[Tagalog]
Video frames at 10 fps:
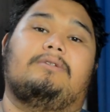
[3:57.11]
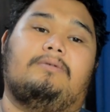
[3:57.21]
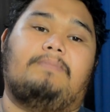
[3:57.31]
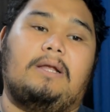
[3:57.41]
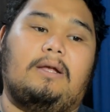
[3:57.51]
So
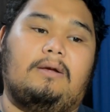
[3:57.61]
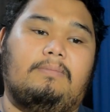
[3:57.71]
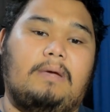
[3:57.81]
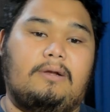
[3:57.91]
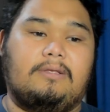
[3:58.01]
parang
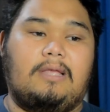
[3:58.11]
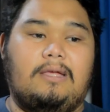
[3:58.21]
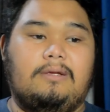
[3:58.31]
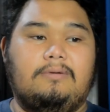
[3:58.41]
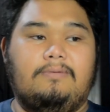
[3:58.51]
meron
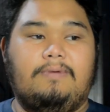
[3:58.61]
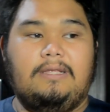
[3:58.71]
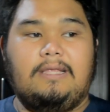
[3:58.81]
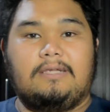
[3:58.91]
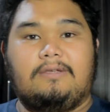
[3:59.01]
tayong Will
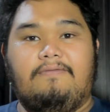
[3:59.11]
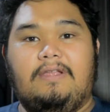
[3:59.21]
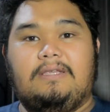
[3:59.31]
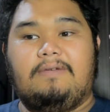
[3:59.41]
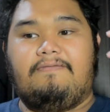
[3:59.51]
Dasovich sa